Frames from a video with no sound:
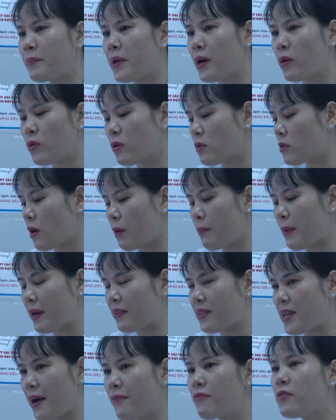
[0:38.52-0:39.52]
huyết áp, mọi người
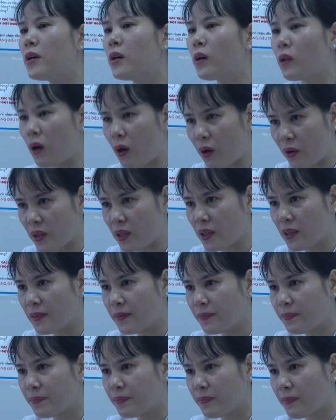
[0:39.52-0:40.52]
cần duy trì cân nặng
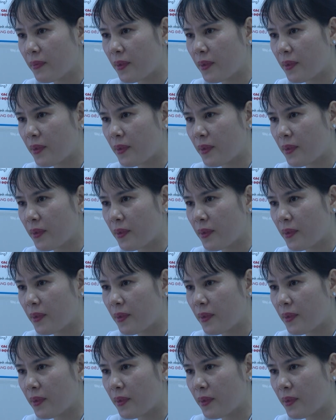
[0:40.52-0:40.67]
hợp lý,